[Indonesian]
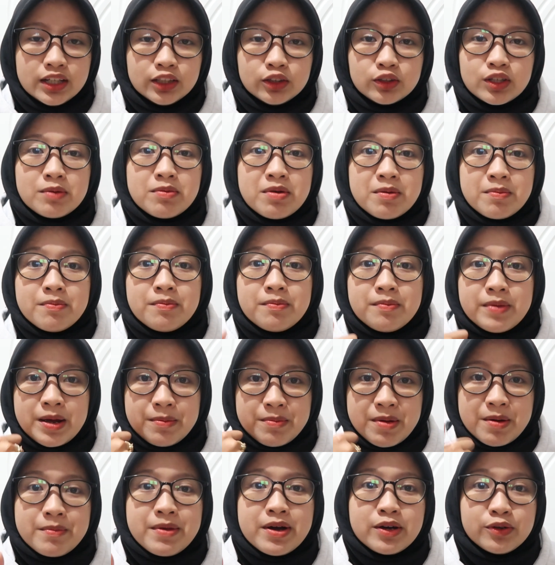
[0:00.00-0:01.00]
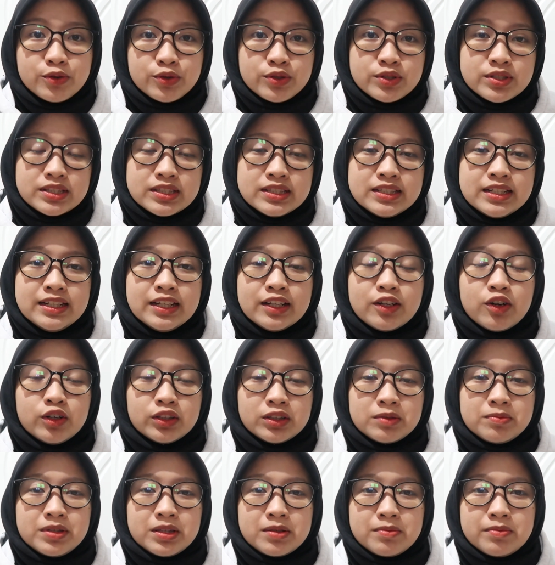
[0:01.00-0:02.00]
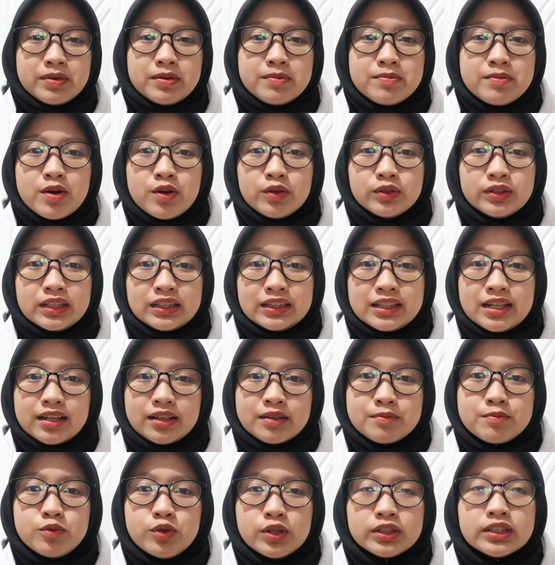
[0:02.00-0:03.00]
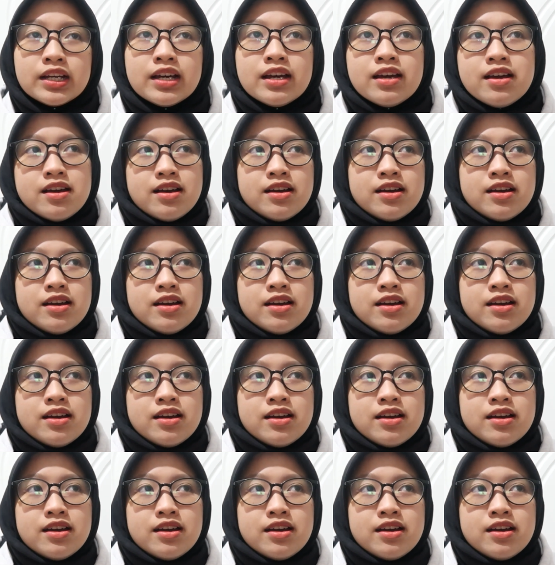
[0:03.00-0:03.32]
Itu emang emang bagus. Jadi kalau teman-teman mau tertarik buat